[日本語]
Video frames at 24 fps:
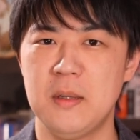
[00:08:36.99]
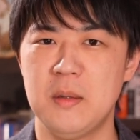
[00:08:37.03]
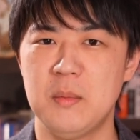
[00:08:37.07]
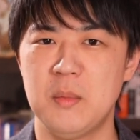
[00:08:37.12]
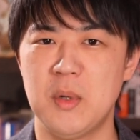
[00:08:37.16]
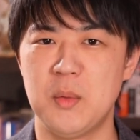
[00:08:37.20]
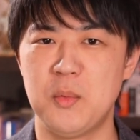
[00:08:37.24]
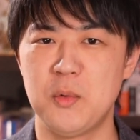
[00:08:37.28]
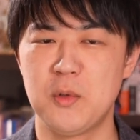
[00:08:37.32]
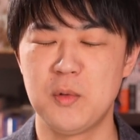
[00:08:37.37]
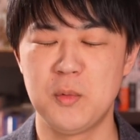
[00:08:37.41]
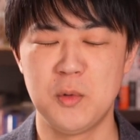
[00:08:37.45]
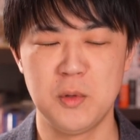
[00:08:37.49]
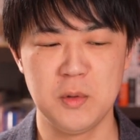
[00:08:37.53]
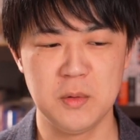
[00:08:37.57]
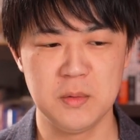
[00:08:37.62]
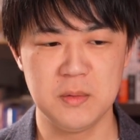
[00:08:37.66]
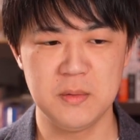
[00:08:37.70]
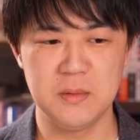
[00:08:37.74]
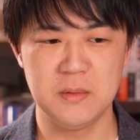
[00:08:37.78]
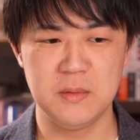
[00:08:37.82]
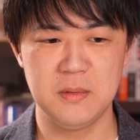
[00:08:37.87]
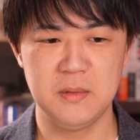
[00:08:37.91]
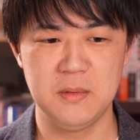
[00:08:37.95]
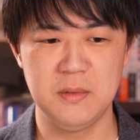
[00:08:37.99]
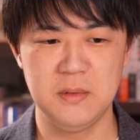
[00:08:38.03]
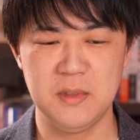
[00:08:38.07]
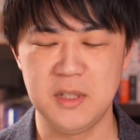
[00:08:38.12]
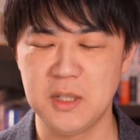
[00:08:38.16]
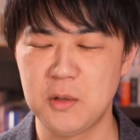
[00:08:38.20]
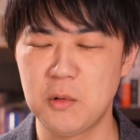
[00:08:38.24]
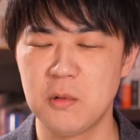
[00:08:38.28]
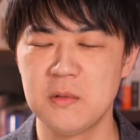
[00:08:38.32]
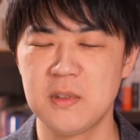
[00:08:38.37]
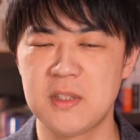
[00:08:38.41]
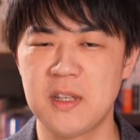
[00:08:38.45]
僕も
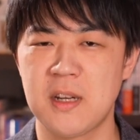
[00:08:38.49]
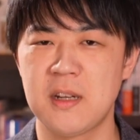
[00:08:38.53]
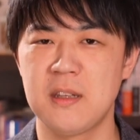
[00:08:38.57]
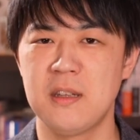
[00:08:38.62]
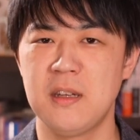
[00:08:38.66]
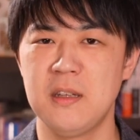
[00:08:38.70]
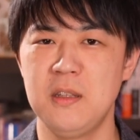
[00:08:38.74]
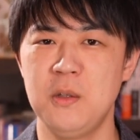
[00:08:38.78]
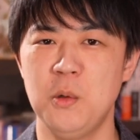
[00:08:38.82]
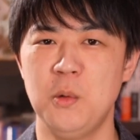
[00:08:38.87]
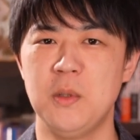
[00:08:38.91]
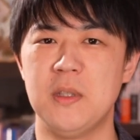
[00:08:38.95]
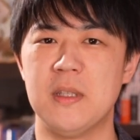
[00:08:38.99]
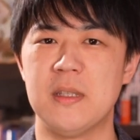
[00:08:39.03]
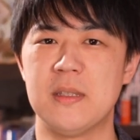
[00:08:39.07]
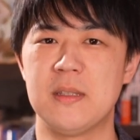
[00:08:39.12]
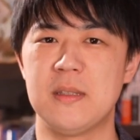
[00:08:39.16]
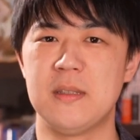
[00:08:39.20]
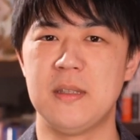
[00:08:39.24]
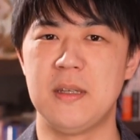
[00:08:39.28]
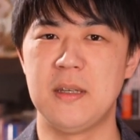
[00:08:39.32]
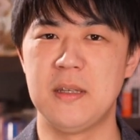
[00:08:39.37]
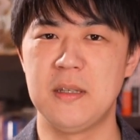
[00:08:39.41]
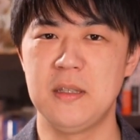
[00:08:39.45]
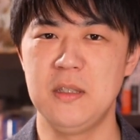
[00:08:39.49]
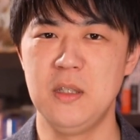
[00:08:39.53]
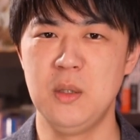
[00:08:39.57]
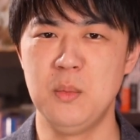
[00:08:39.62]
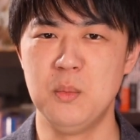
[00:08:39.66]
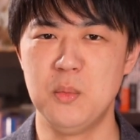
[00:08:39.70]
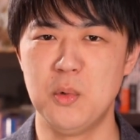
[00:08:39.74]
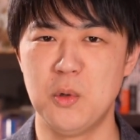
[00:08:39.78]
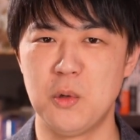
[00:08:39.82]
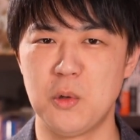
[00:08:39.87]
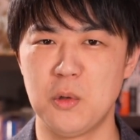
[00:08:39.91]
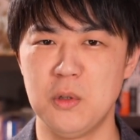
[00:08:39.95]
離婚されないようにですね、
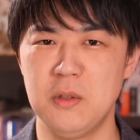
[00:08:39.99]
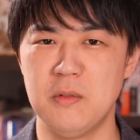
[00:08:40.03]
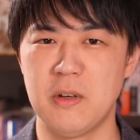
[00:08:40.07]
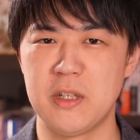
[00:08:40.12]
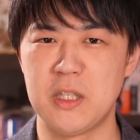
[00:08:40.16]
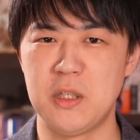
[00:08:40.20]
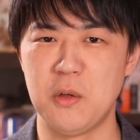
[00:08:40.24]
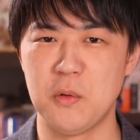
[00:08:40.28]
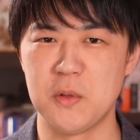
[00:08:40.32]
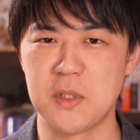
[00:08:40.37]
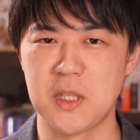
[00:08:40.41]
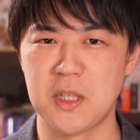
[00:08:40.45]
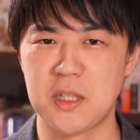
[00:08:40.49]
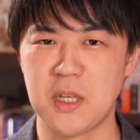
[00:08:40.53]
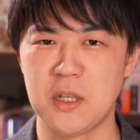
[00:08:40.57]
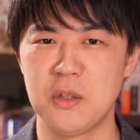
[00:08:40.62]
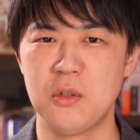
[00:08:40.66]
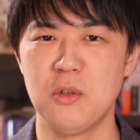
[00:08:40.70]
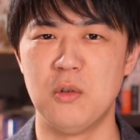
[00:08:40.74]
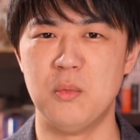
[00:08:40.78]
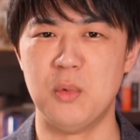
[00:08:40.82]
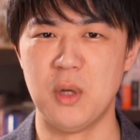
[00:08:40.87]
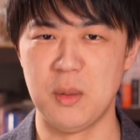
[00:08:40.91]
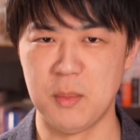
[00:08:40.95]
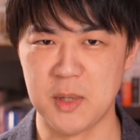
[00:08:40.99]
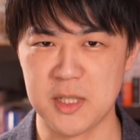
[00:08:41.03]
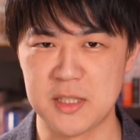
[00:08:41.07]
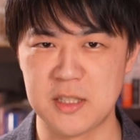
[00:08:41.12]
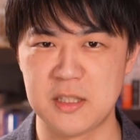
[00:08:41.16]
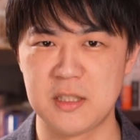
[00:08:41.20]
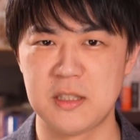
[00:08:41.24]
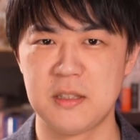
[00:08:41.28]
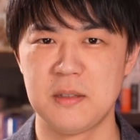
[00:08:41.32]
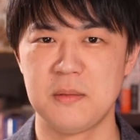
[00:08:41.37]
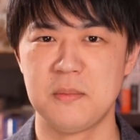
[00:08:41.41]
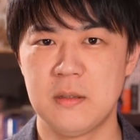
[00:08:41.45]
陰謀論には気をつけたいと思いま
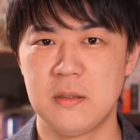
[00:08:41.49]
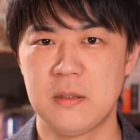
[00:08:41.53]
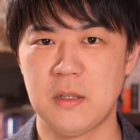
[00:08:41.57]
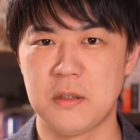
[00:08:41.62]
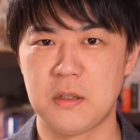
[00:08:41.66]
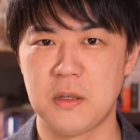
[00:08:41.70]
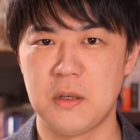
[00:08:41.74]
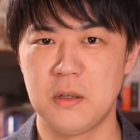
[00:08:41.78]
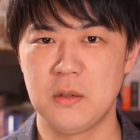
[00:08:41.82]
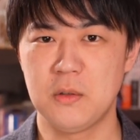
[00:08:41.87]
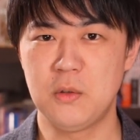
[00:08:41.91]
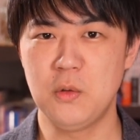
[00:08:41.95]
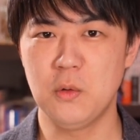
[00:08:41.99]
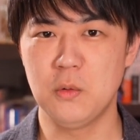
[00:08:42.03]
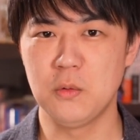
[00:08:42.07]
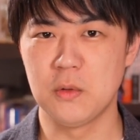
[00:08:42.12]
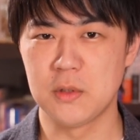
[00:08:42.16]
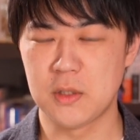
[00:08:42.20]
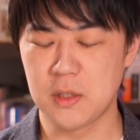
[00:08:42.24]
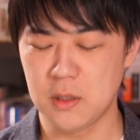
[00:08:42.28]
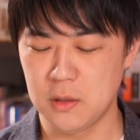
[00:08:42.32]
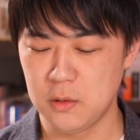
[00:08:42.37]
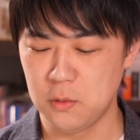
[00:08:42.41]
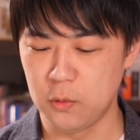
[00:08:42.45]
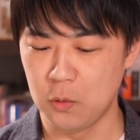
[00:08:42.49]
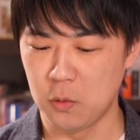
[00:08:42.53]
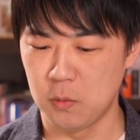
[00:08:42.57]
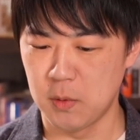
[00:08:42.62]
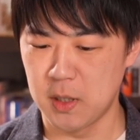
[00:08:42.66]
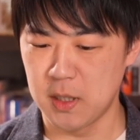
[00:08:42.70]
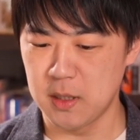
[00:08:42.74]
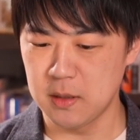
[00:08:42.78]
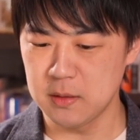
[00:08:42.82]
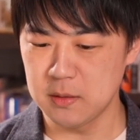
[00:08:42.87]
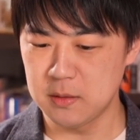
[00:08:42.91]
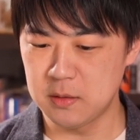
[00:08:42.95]
す。さて今日の最後
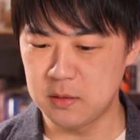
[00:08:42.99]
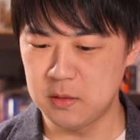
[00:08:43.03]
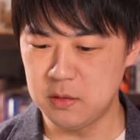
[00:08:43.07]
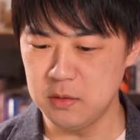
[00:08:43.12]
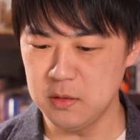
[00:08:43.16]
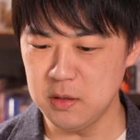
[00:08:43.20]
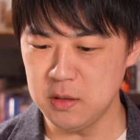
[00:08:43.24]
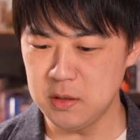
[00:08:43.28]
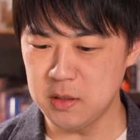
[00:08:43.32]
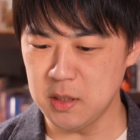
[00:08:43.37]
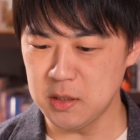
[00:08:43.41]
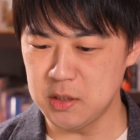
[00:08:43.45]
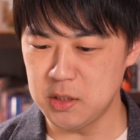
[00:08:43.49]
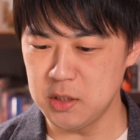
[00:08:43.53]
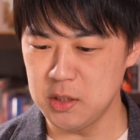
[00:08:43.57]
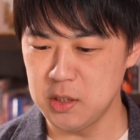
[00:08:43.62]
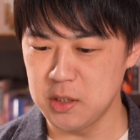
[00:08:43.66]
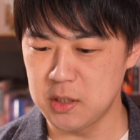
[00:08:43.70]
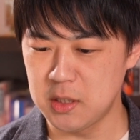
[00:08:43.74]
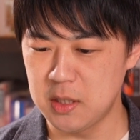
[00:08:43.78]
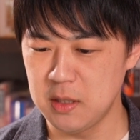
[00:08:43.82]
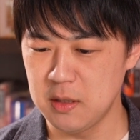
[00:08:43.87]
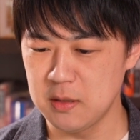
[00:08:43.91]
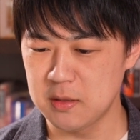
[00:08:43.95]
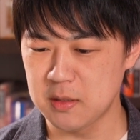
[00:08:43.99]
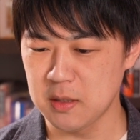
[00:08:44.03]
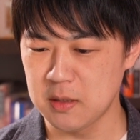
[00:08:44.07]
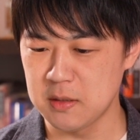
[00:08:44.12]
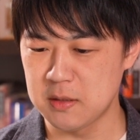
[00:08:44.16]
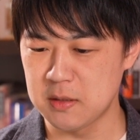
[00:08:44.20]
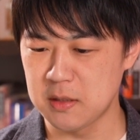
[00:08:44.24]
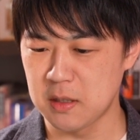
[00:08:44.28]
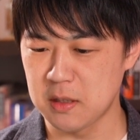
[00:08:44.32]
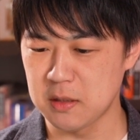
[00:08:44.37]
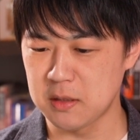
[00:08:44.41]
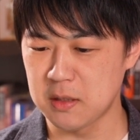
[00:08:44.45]
は1日に掲載
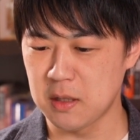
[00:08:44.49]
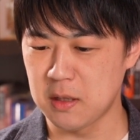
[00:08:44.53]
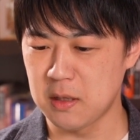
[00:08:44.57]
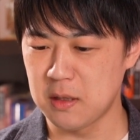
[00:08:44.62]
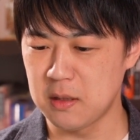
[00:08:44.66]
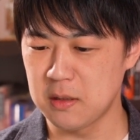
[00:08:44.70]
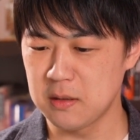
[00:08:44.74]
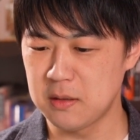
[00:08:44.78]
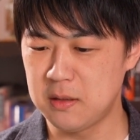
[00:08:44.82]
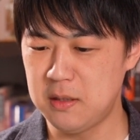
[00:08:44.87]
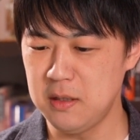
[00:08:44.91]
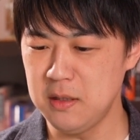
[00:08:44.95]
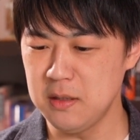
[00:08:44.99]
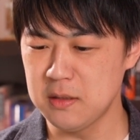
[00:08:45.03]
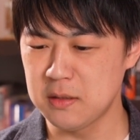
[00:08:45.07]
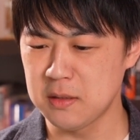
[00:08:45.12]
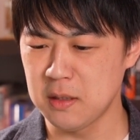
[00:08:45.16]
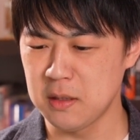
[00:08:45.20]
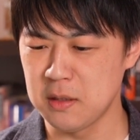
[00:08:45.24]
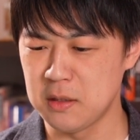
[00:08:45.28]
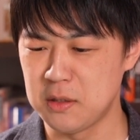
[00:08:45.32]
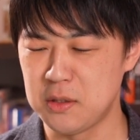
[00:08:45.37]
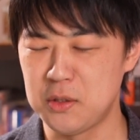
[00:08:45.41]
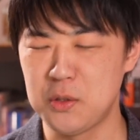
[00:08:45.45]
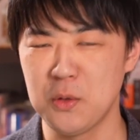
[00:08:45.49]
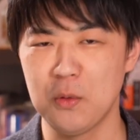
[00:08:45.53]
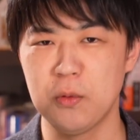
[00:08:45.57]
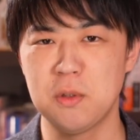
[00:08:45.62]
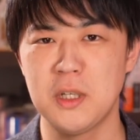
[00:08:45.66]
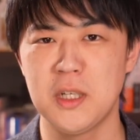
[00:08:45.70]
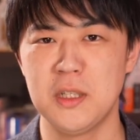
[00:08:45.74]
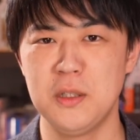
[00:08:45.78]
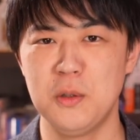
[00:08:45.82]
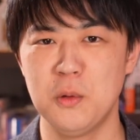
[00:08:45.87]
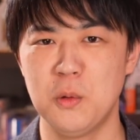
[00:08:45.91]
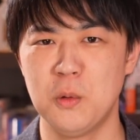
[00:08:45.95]
された経済気象
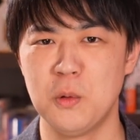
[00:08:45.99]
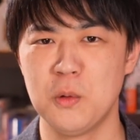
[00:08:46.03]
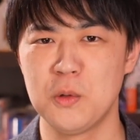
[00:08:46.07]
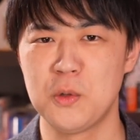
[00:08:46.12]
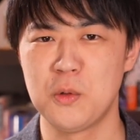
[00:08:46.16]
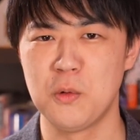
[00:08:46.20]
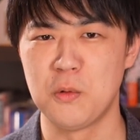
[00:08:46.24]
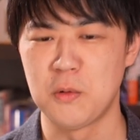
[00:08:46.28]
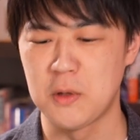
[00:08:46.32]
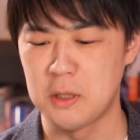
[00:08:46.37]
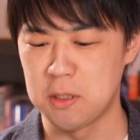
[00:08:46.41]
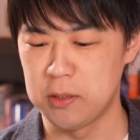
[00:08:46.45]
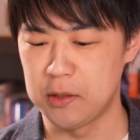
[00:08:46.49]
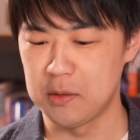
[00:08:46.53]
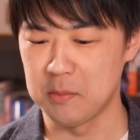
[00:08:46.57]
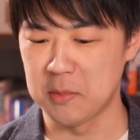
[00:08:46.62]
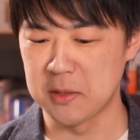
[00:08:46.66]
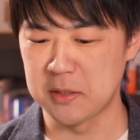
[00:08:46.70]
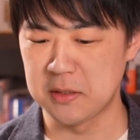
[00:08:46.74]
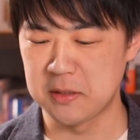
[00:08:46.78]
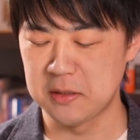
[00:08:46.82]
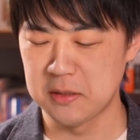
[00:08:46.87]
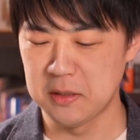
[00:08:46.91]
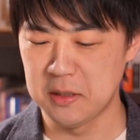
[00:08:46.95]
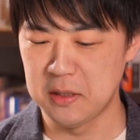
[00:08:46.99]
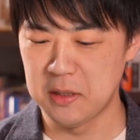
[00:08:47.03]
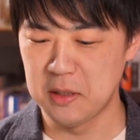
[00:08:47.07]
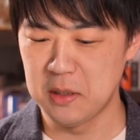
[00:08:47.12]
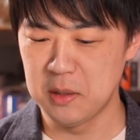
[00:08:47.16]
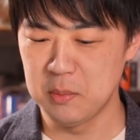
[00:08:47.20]
台を紹介します。